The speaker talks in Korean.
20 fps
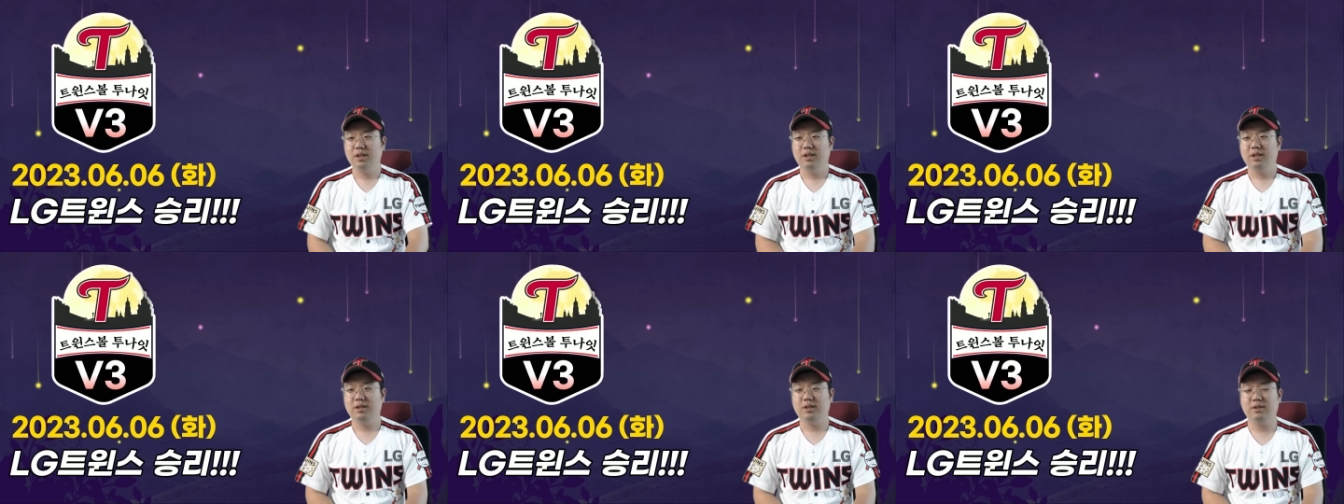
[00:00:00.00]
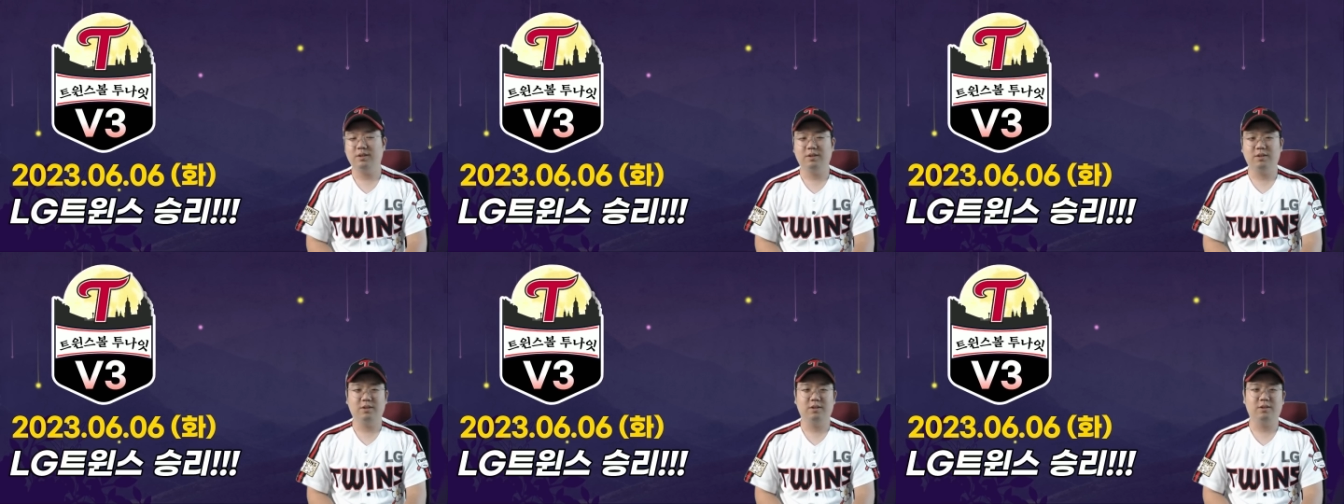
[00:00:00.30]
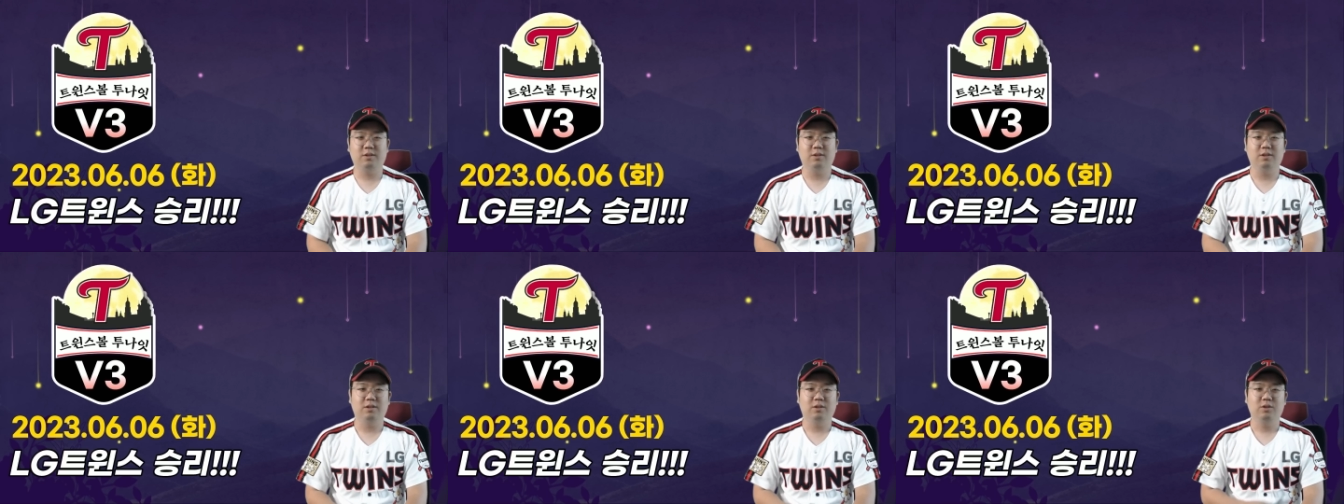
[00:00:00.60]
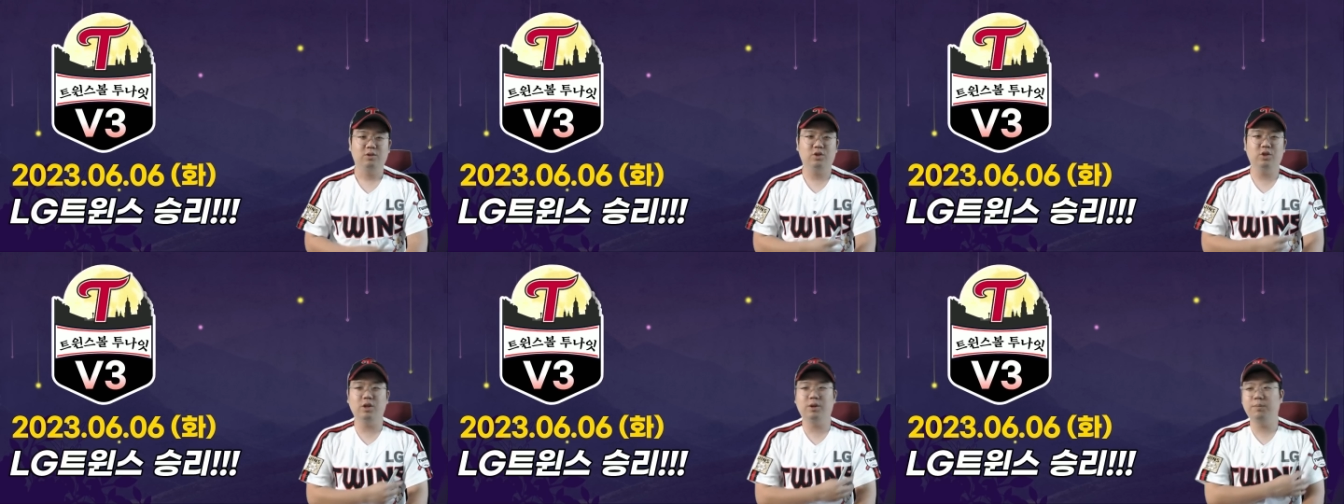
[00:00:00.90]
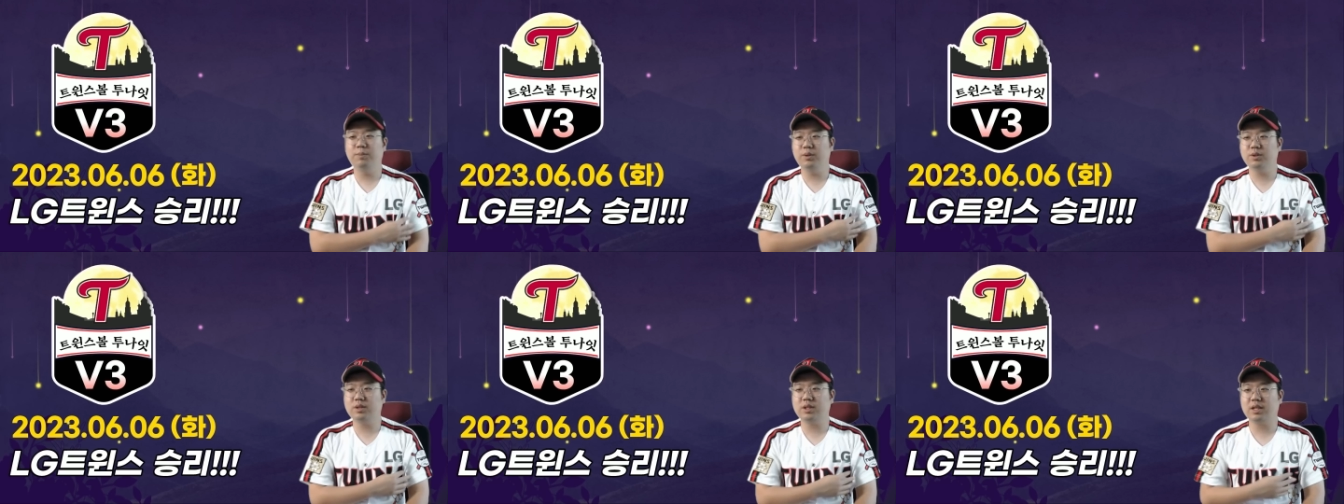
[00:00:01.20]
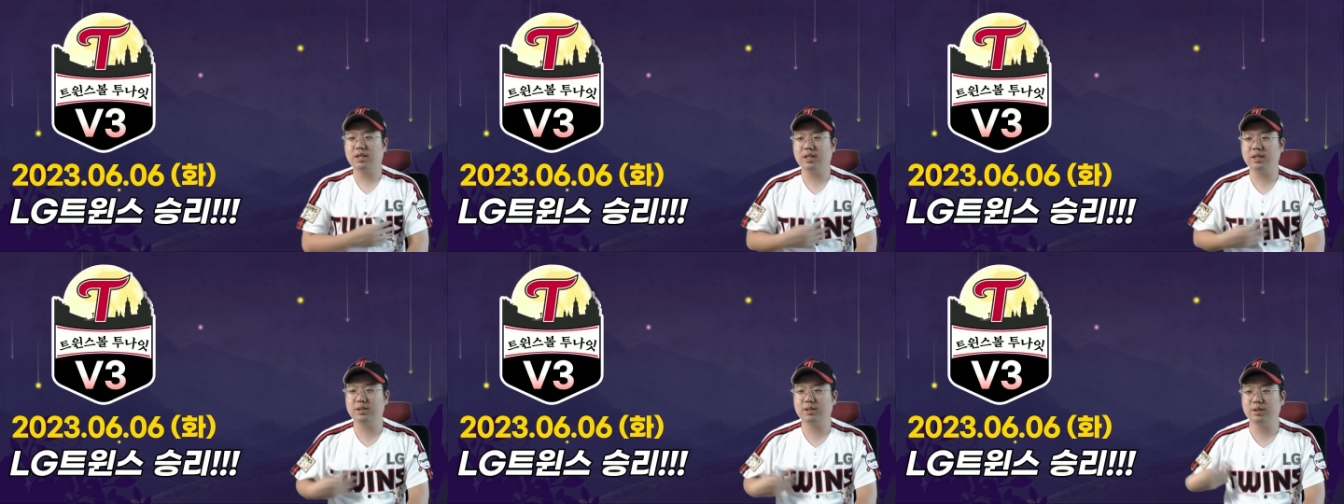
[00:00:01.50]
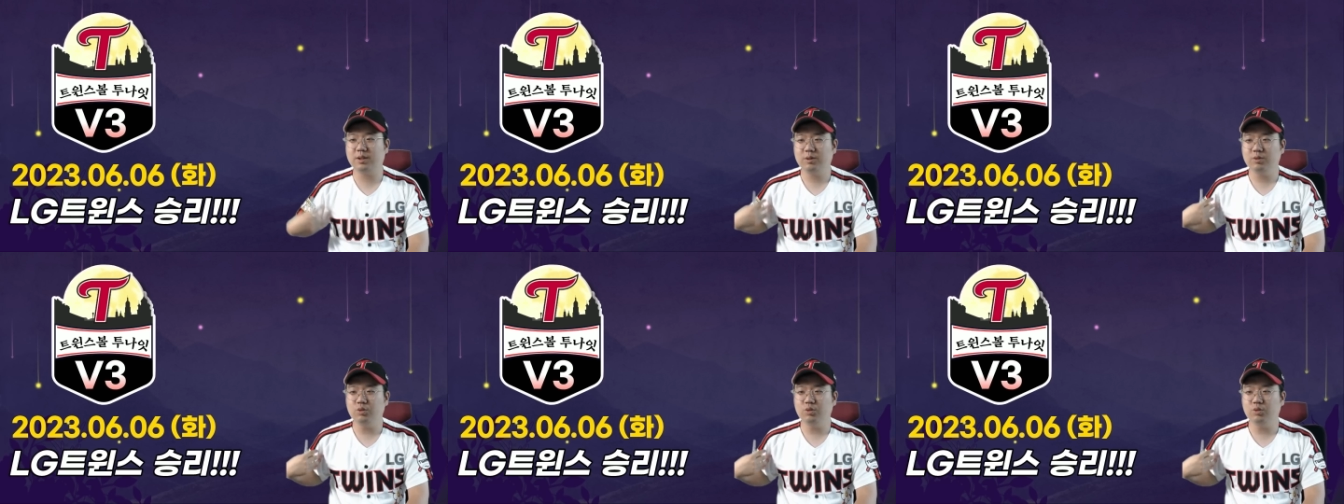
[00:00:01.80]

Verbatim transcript: 어, 귀염뽀짝하죠?